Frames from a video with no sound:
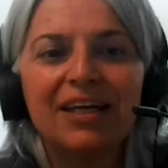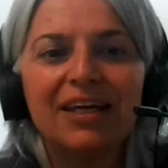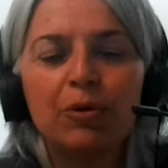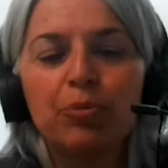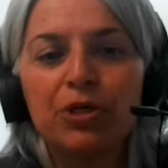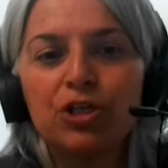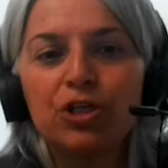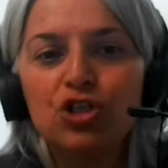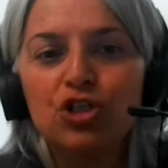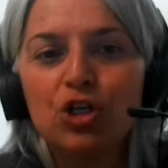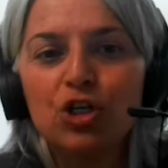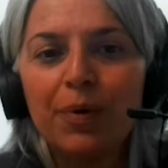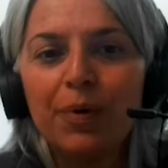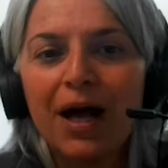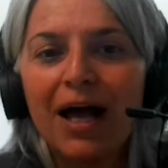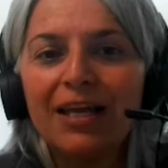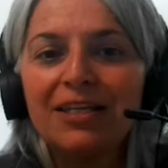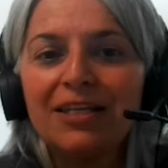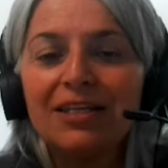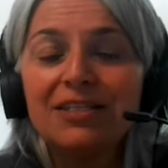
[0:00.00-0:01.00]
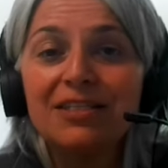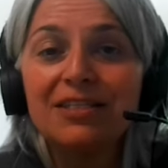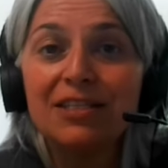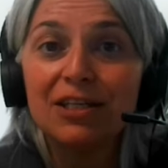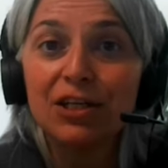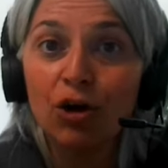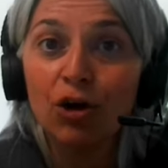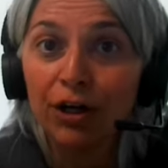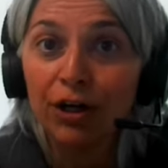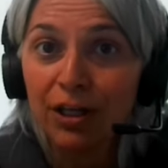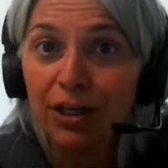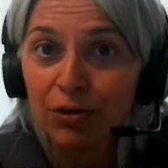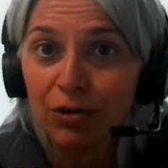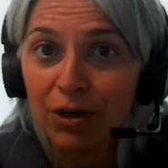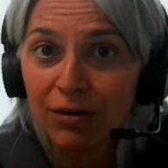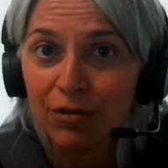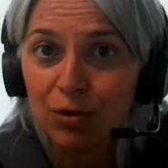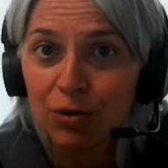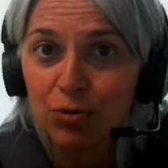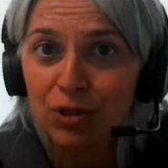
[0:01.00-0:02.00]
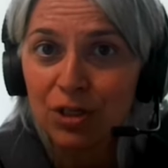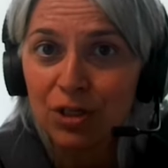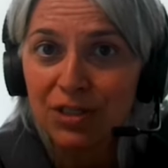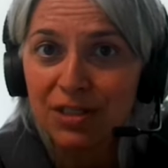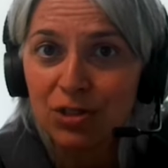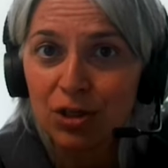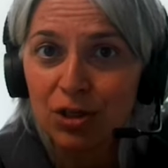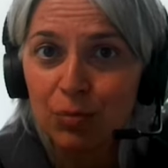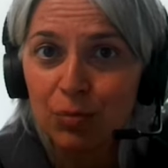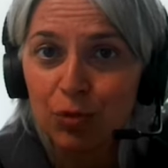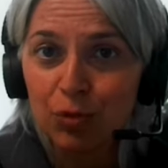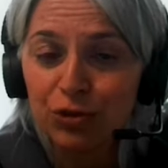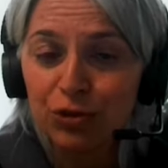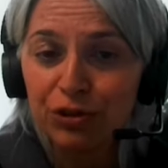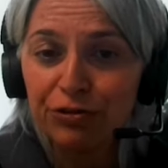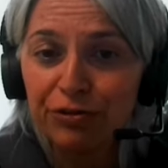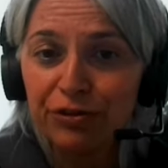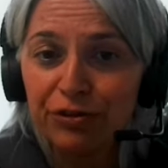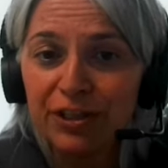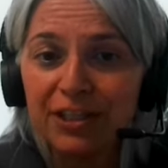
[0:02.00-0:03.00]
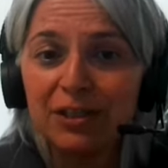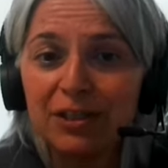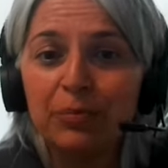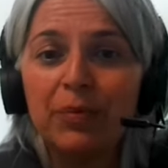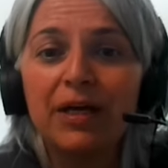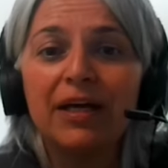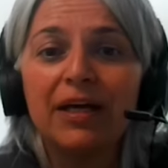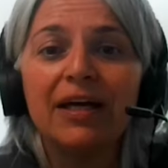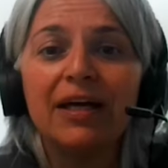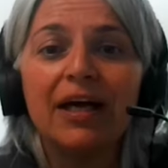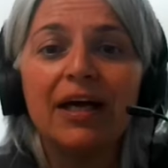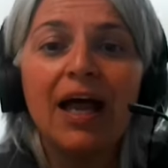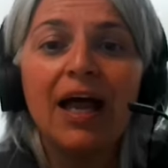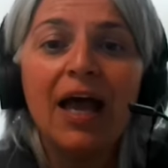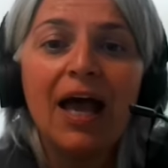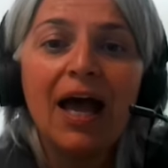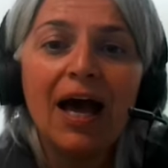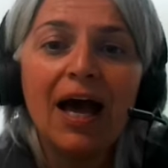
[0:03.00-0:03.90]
Tra i principali si ricordano la valutazione multi-feedback,